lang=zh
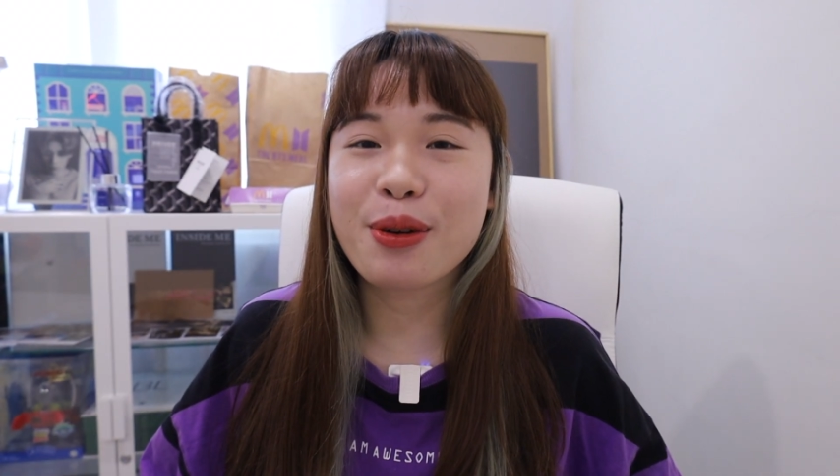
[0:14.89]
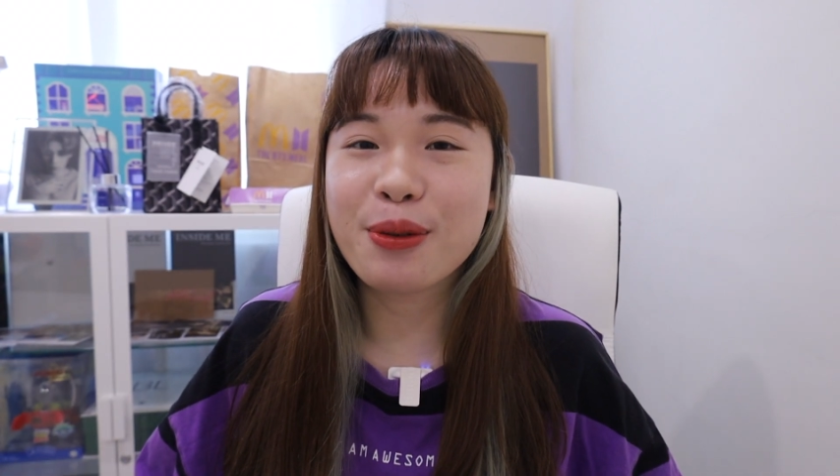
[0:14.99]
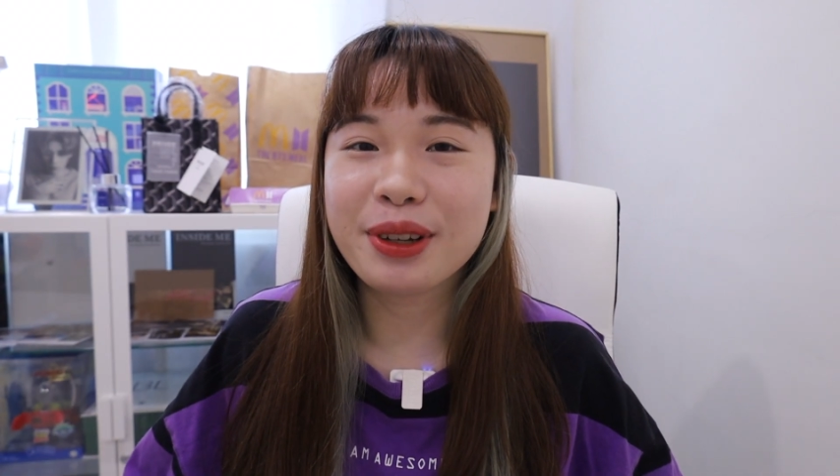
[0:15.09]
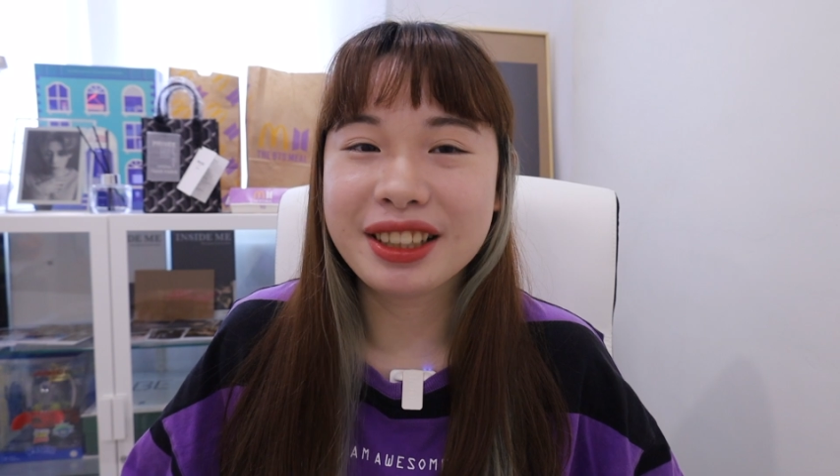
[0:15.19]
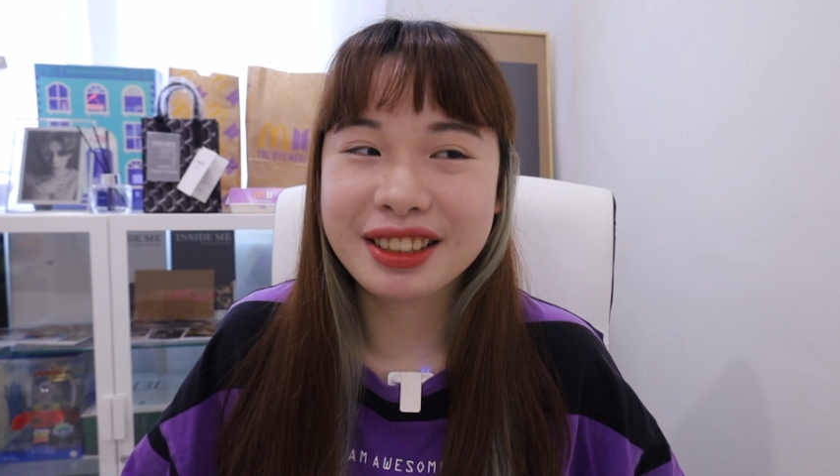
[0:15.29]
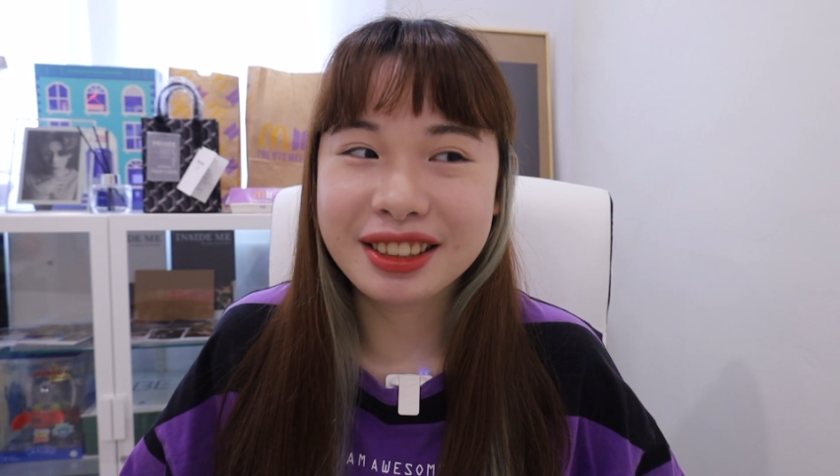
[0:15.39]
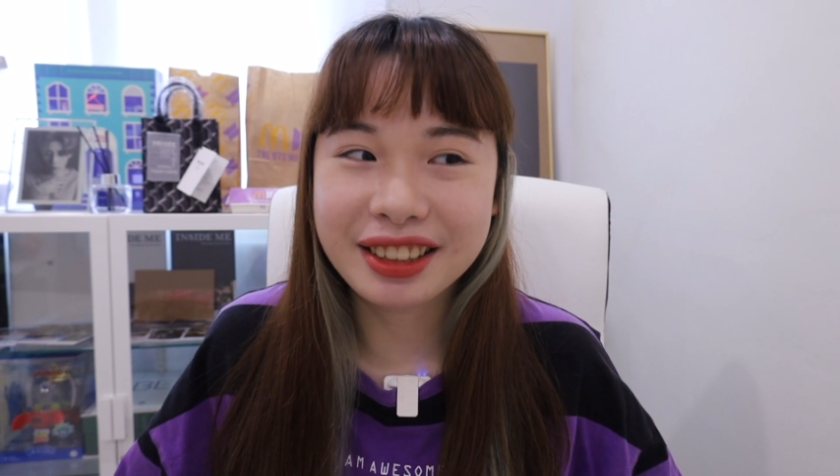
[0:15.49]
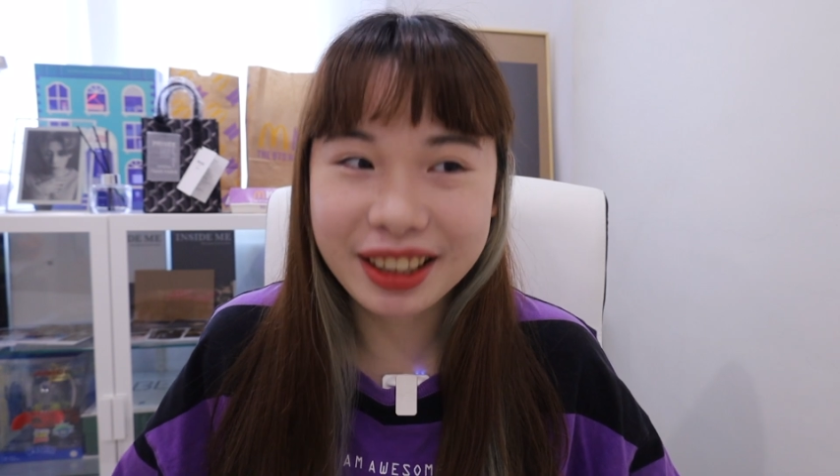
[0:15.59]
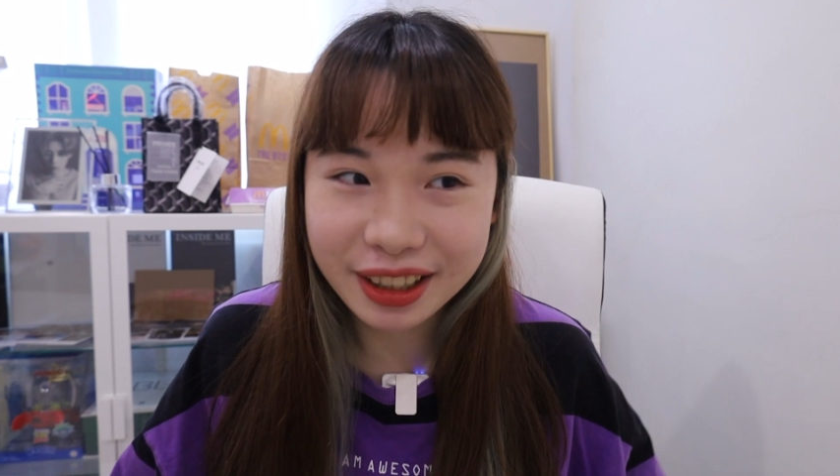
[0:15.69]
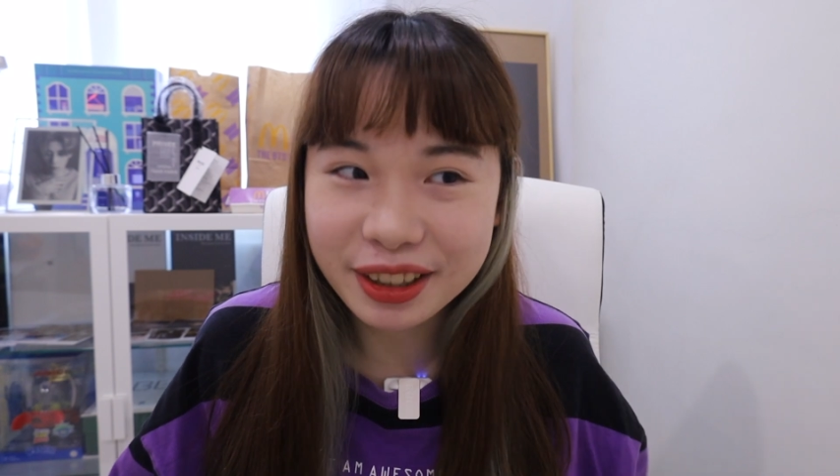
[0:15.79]
过了
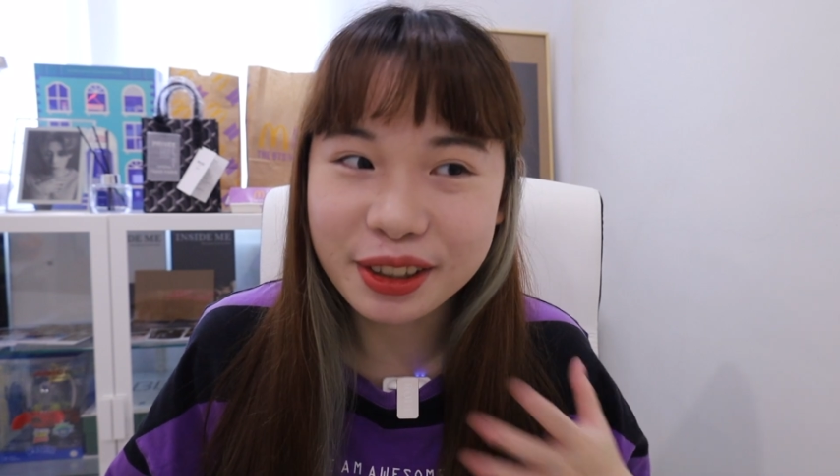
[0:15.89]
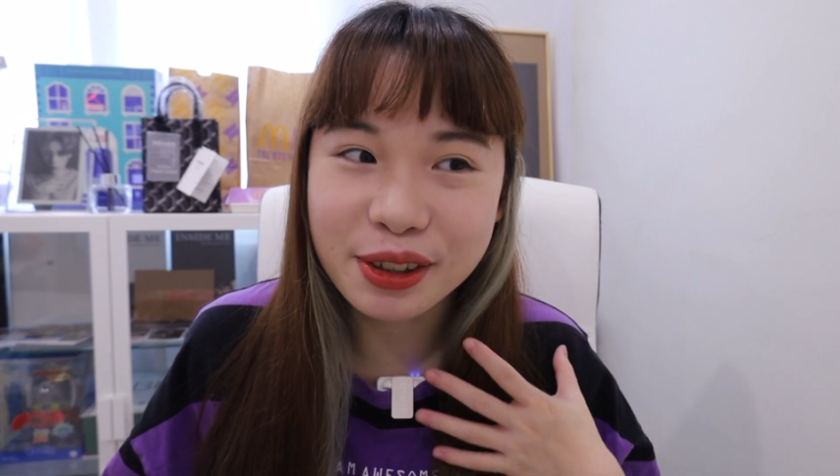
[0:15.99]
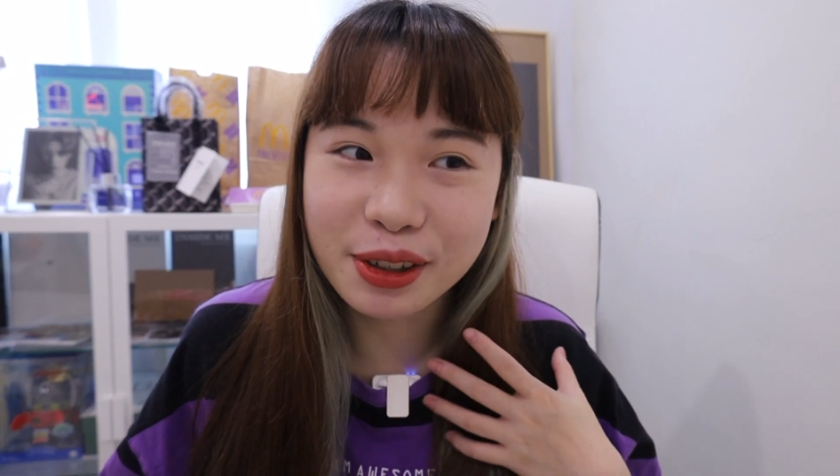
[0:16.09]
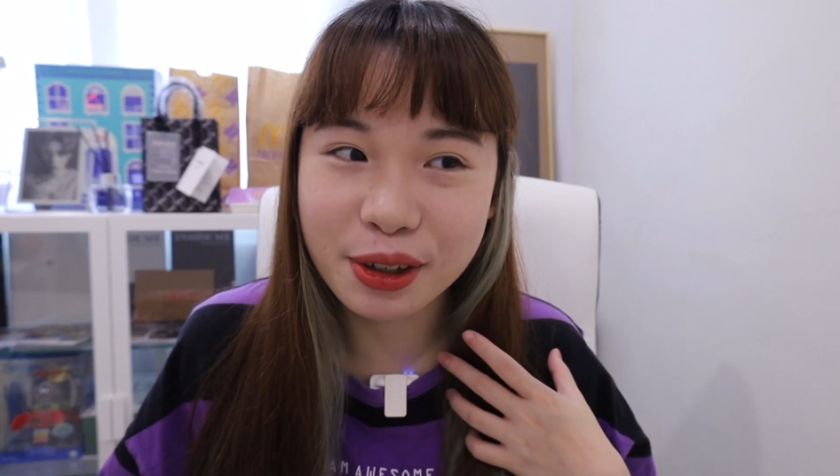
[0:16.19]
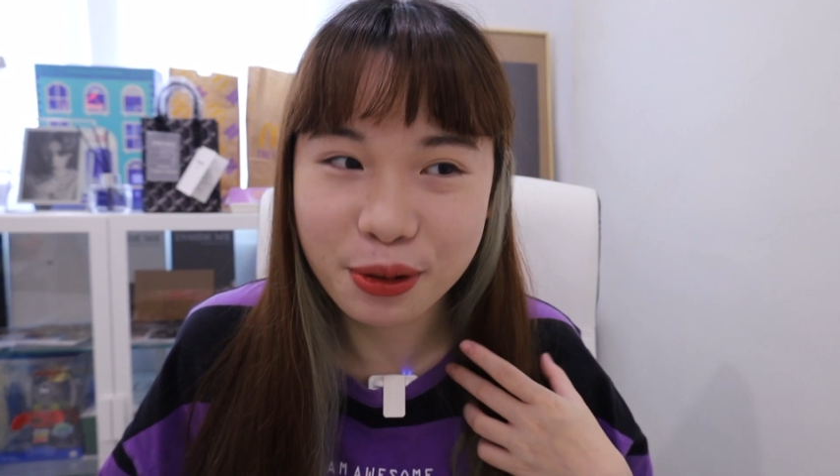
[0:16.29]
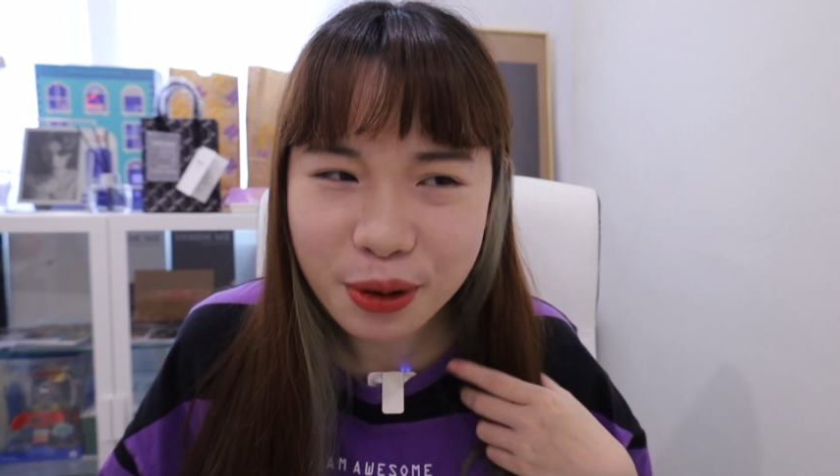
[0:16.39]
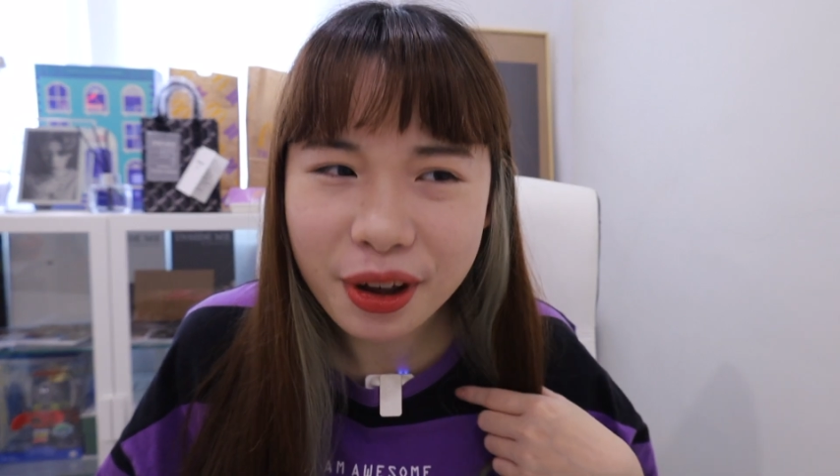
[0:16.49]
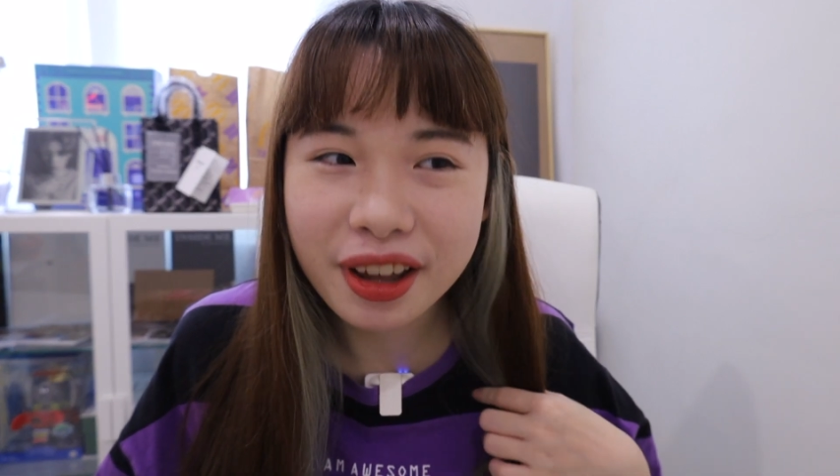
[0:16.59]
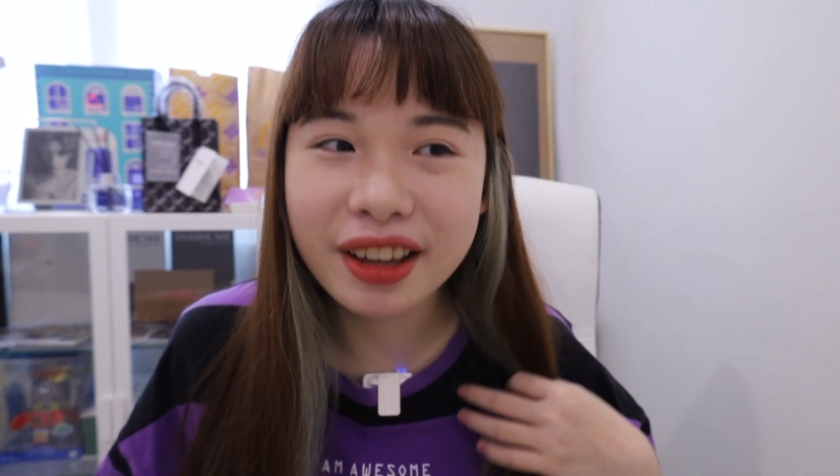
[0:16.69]
一个月，